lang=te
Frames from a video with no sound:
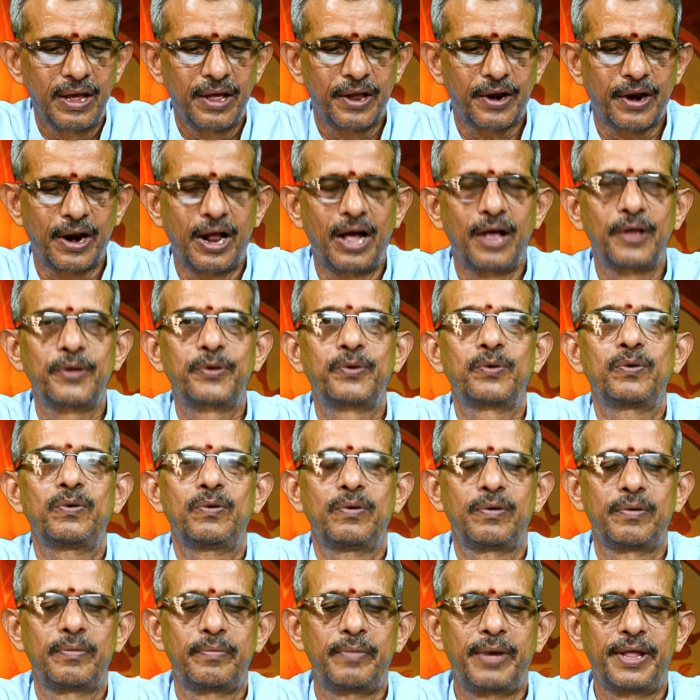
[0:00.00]
రాజు
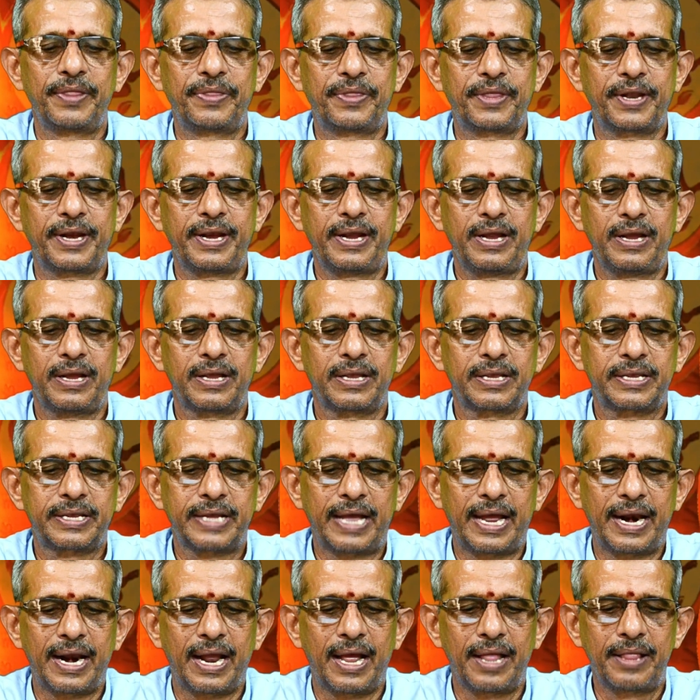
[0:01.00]
మంత్రి
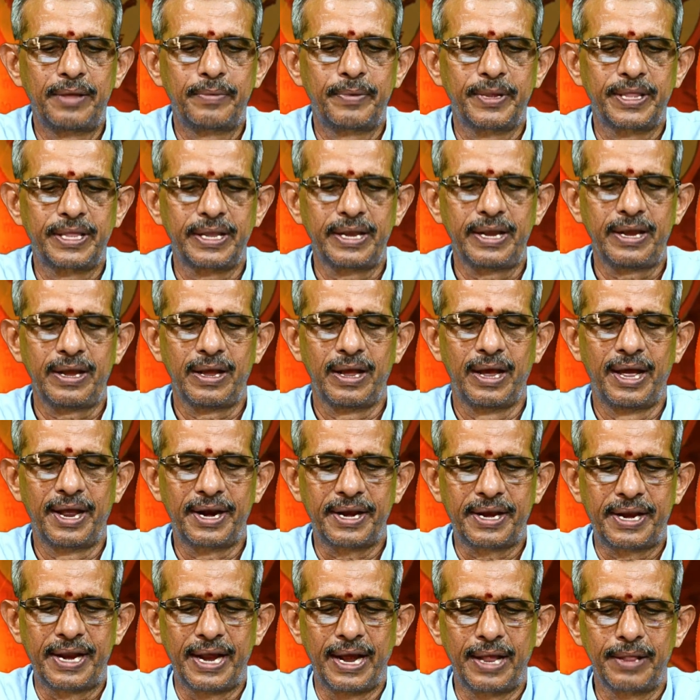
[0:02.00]
సేనాధిపతి
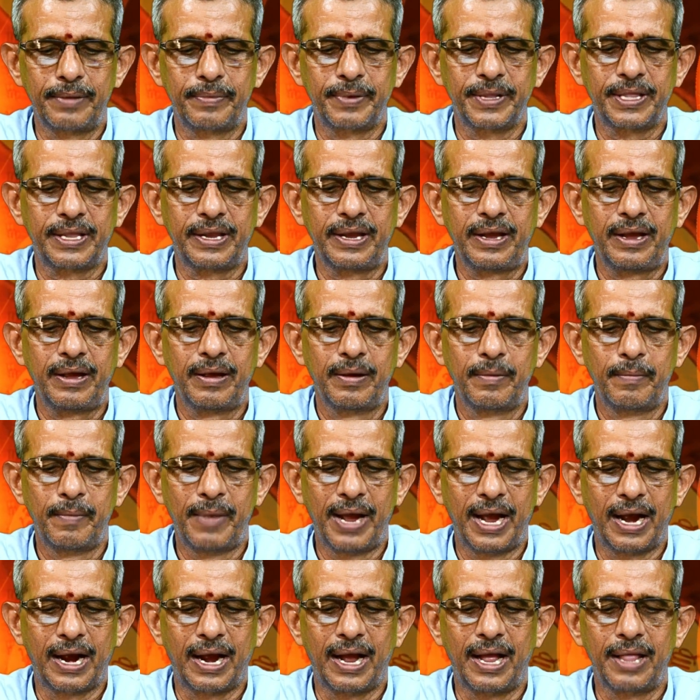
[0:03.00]
అర్ఘ్యాధిపతి
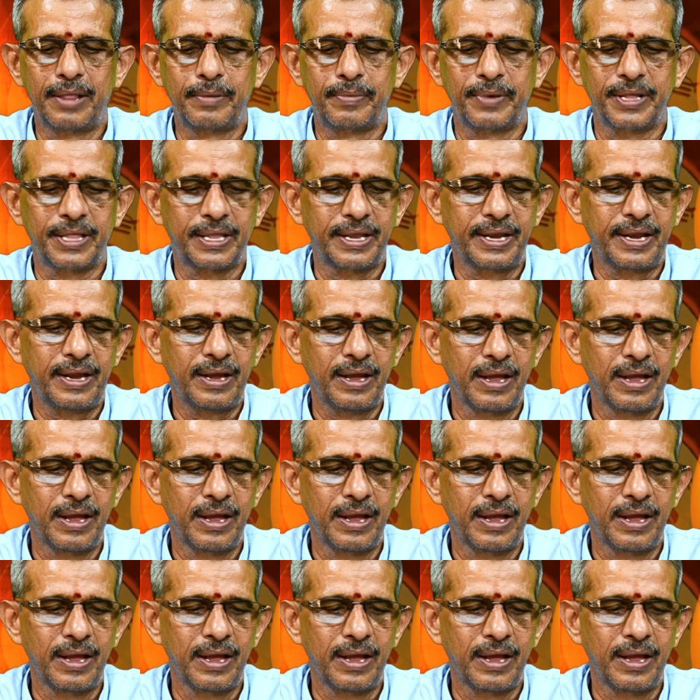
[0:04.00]
మేఘాధిపతి